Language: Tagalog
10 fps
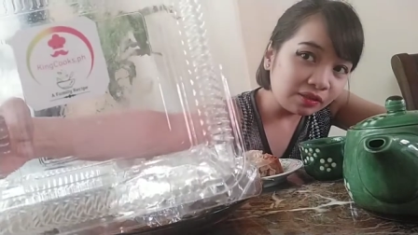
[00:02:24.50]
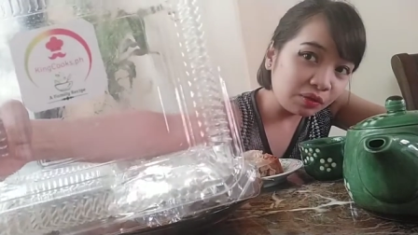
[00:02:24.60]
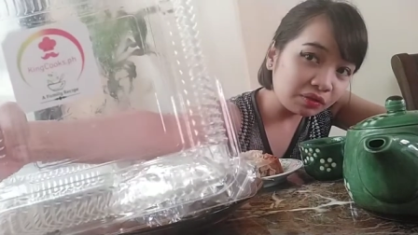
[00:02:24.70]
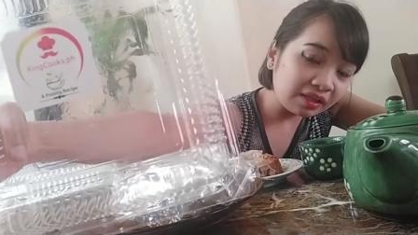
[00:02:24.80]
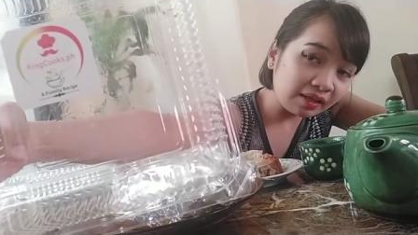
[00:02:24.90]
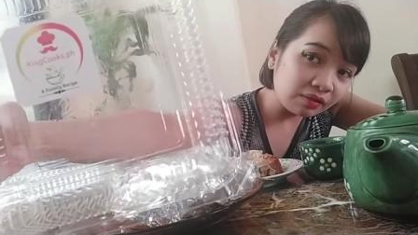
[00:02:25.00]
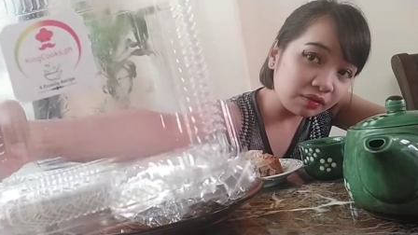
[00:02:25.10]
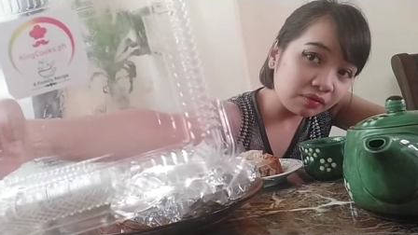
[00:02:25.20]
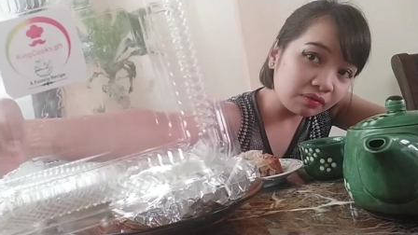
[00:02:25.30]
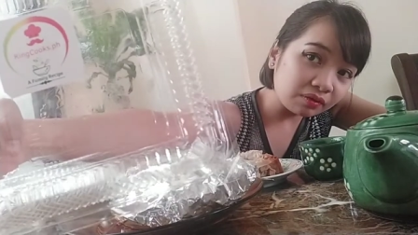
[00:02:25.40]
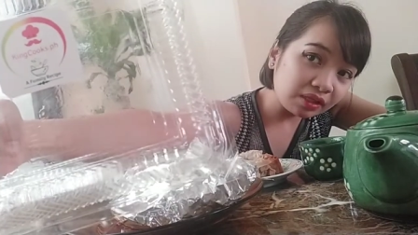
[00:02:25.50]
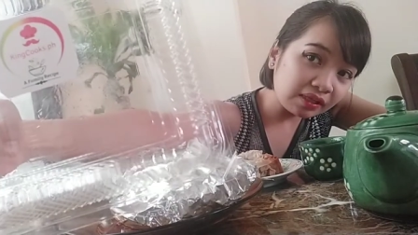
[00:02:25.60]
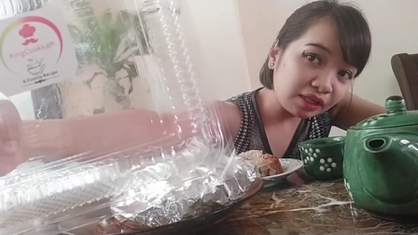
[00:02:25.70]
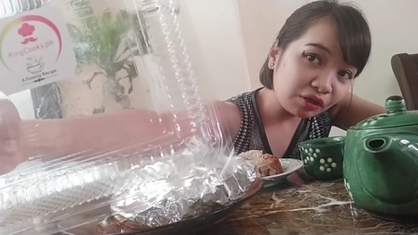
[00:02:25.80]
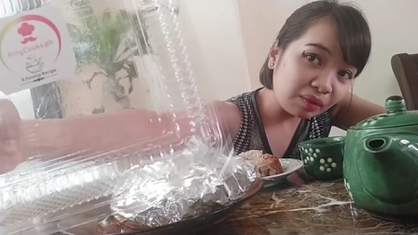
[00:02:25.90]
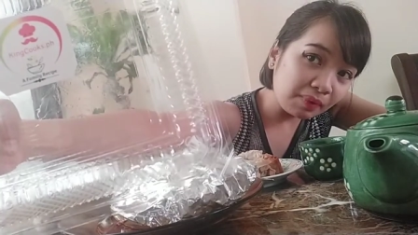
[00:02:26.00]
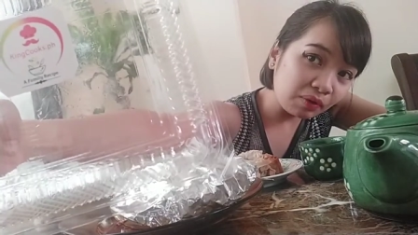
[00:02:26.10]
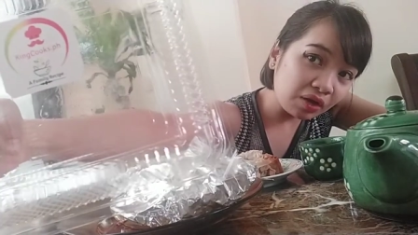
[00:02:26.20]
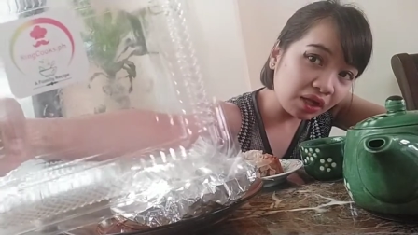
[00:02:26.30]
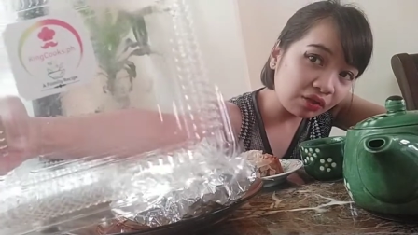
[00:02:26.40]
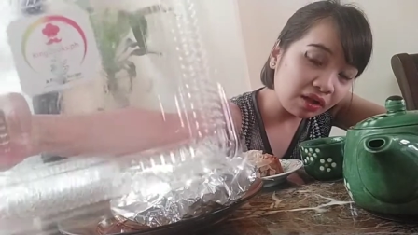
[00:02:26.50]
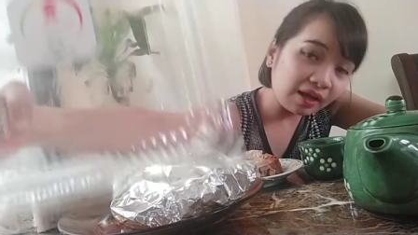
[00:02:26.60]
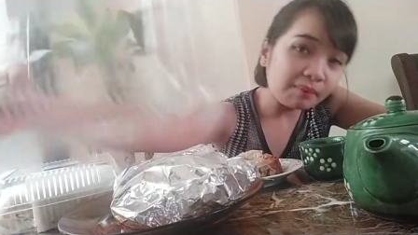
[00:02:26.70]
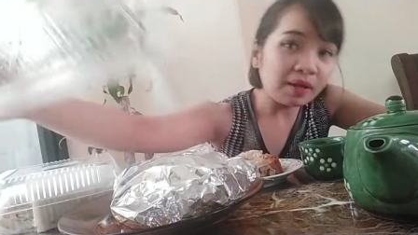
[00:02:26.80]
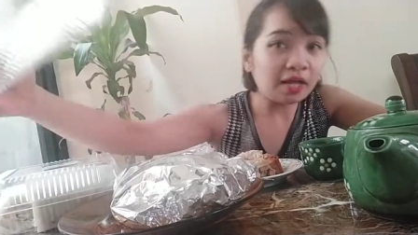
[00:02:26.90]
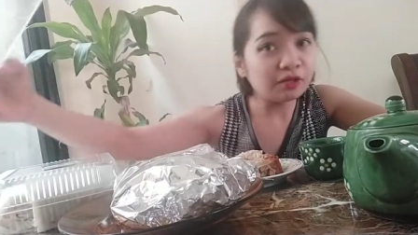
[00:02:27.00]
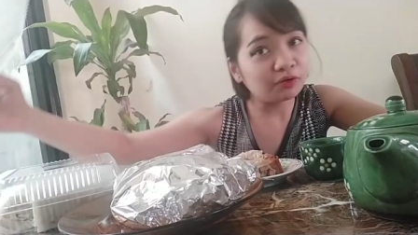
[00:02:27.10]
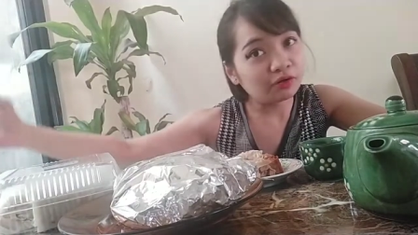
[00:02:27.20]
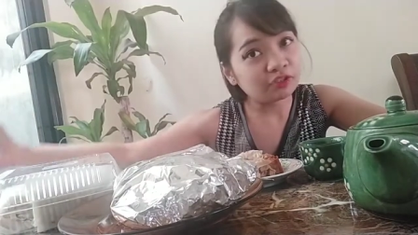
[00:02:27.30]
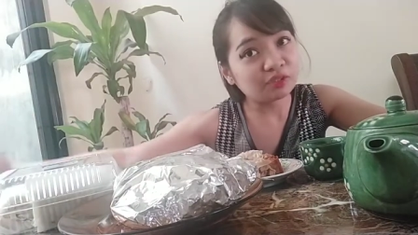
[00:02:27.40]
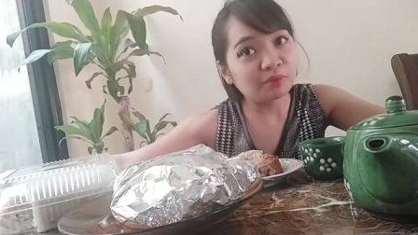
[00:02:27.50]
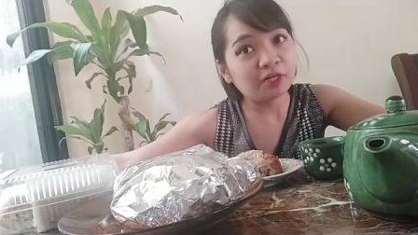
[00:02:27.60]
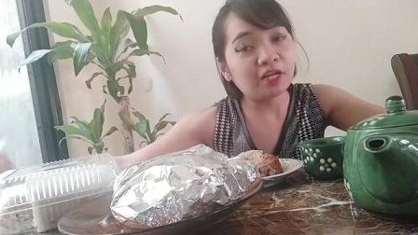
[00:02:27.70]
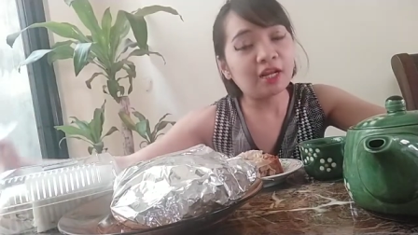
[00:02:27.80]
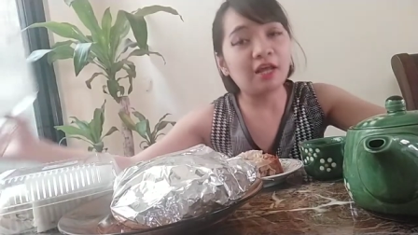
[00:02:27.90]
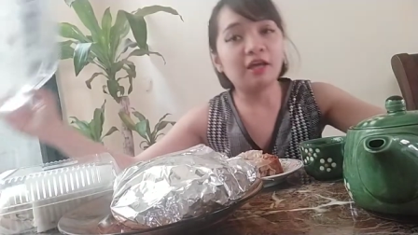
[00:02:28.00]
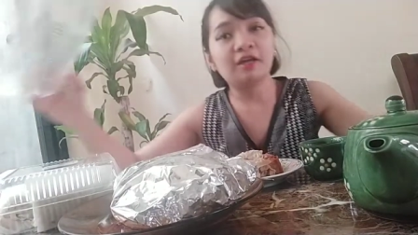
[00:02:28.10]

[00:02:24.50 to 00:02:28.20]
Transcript: look, the, tingnan nyo naman kung gano'n lang kamahal yung customer nila.